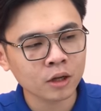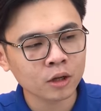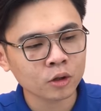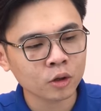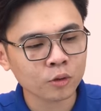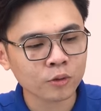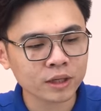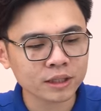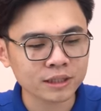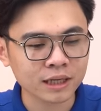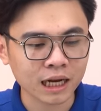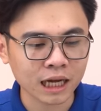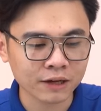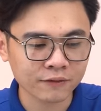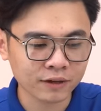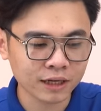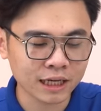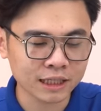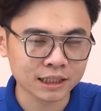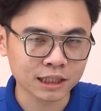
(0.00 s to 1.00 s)
Thôi quay trở lại
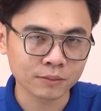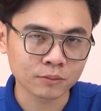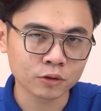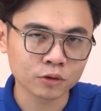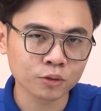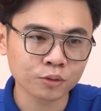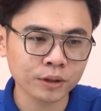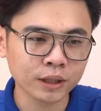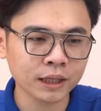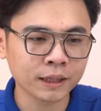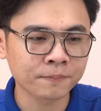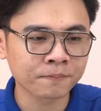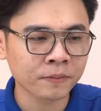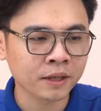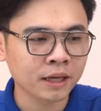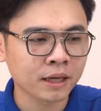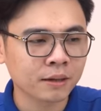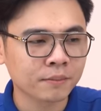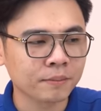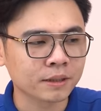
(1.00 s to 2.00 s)
vấn đề chính một chút đi,
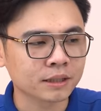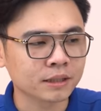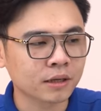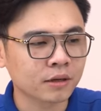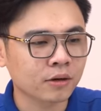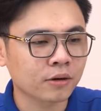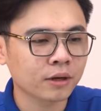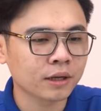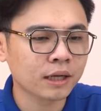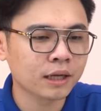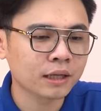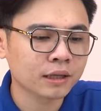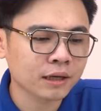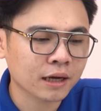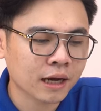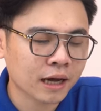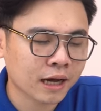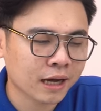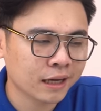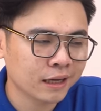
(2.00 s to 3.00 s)
mình sẽ nói đến
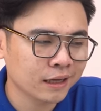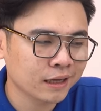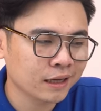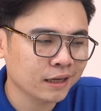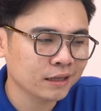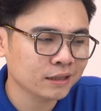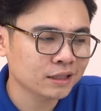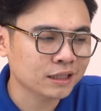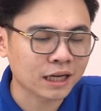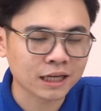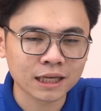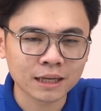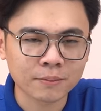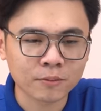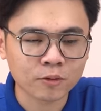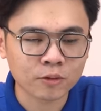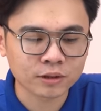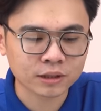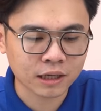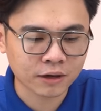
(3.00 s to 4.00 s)
cái trải nghiệm
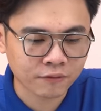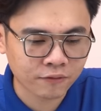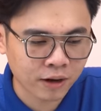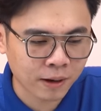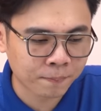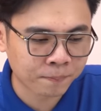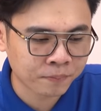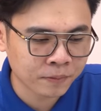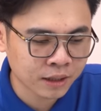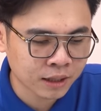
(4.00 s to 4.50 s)
của sản phẩm.